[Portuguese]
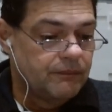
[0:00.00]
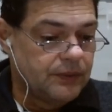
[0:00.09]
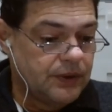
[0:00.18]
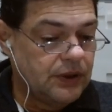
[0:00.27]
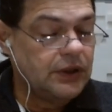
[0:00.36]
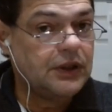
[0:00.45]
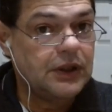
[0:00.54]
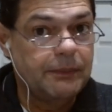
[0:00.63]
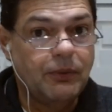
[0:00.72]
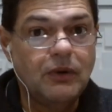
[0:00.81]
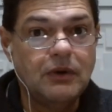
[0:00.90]
E,
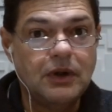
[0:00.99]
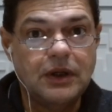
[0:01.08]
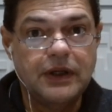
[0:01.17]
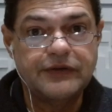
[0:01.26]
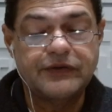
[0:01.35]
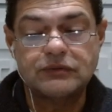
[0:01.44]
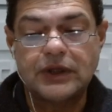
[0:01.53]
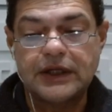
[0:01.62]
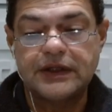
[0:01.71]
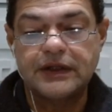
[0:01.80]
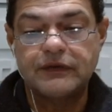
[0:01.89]
e é bom
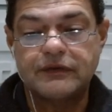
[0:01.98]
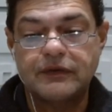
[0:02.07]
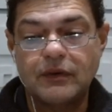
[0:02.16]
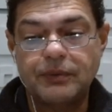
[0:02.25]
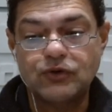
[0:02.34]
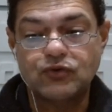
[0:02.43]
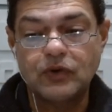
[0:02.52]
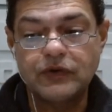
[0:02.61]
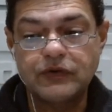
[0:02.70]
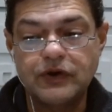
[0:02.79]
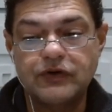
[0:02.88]
ressaltar que são
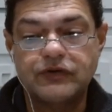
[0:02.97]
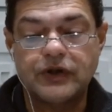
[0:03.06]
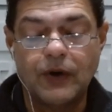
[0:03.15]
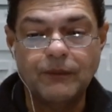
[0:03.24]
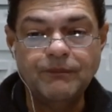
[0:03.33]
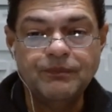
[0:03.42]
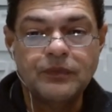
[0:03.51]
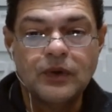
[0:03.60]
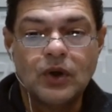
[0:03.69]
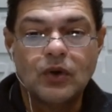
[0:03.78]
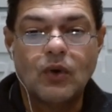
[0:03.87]
pessoas que estão
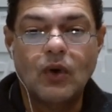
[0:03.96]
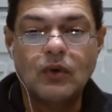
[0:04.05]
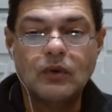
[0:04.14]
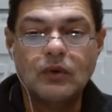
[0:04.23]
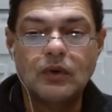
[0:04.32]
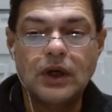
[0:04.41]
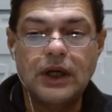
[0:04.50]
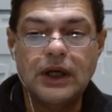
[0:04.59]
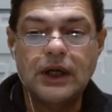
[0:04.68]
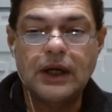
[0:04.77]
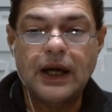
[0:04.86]
com
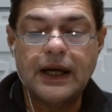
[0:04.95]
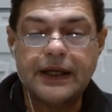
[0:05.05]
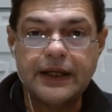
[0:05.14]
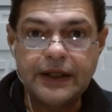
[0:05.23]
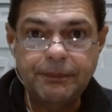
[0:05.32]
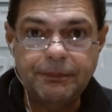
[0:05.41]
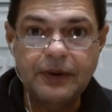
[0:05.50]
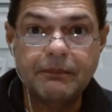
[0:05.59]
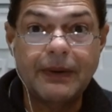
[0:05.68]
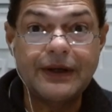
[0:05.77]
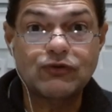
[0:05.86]
é, a
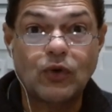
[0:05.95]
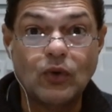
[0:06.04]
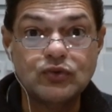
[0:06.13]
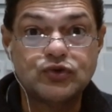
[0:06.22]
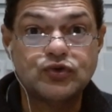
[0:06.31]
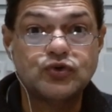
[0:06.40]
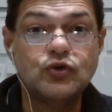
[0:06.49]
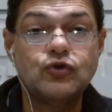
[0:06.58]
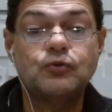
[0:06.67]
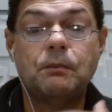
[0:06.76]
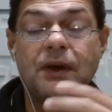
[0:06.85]
gripe, mas com
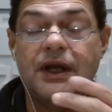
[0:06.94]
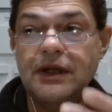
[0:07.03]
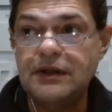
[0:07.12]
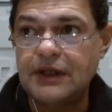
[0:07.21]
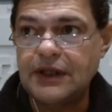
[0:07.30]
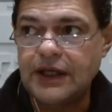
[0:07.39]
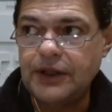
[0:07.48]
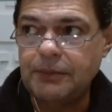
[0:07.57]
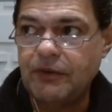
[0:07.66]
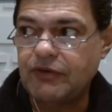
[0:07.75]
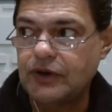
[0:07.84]
suspeita da
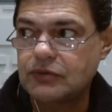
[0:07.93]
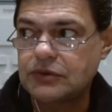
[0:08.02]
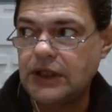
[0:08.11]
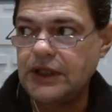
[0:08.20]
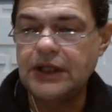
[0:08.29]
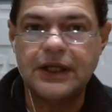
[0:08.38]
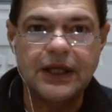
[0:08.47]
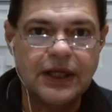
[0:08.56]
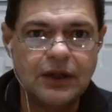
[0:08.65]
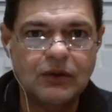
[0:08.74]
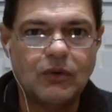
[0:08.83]
gripe aviária. É Não tem
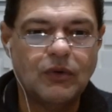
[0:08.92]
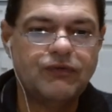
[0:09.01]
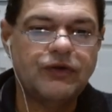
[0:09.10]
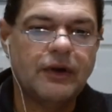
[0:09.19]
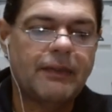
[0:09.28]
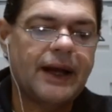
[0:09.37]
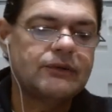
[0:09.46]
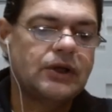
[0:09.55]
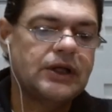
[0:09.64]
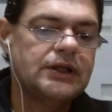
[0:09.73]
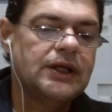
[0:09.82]
ninguém
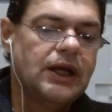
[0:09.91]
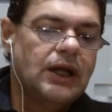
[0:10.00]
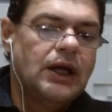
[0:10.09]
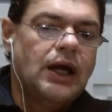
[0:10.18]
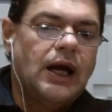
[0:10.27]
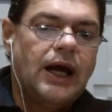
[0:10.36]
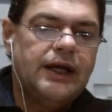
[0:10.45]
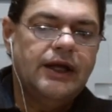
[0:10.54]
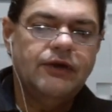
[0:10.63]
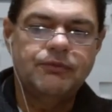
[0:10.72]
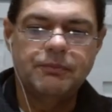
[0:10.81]
confirmado ainda
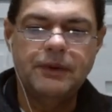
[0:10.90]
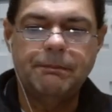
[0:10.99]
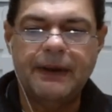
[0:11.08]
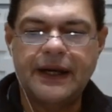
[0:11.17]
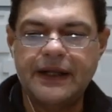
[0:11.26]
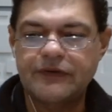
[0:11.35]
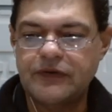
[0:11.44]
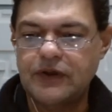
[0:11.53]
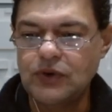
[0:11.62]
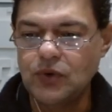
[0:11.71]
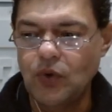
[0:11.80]
Aliás, me
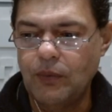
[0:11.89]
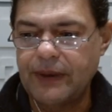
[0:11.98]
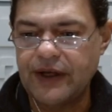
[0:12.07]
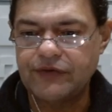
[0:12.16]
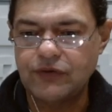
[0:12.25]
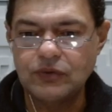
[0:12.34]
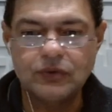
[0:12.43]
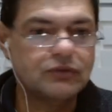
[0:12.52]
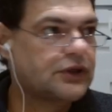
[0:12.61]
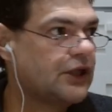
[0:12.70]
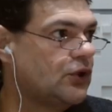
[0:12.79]
parece que no Brasil
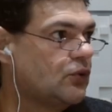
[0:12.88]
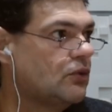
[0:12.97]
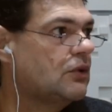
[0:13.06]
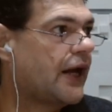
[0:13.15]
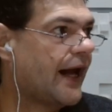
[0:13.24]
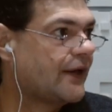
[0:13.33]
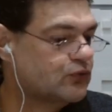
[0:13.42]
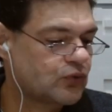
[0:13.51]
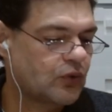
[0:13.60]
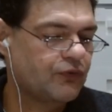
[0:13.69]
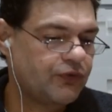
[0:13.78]
não tem nenhum
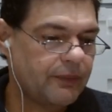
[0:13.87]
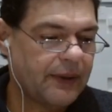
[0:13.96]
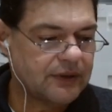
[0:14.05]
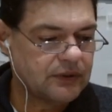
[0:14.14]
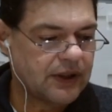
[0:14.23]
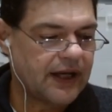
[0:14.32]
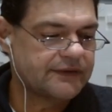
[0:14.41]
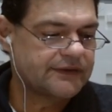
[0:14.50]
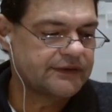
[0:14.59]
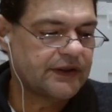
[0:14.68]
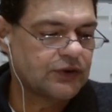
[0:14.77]
caso confirmado,
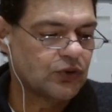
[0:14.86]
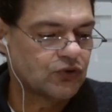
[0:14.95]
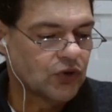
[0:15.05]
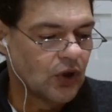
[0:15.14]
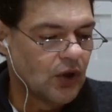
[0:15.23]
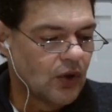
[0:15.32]
graças a Deus.